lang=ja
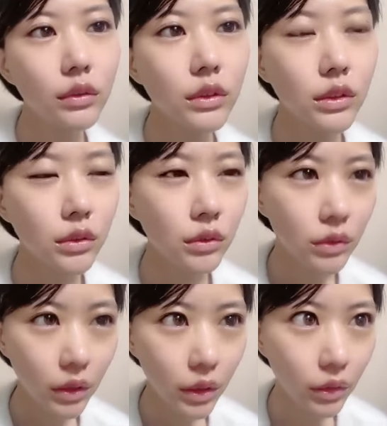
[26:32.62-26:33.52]
吸っ
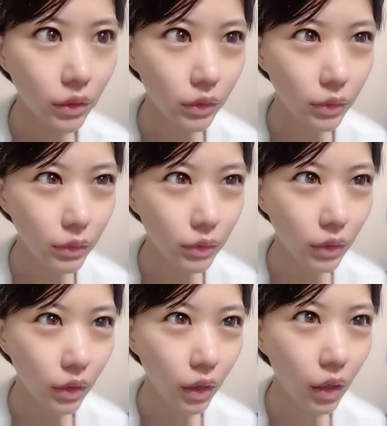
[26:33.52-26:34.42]
て手あげる
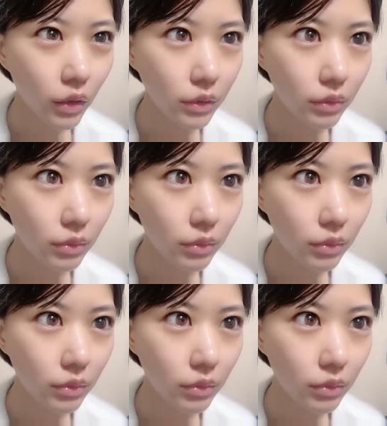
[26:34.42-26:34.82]
はい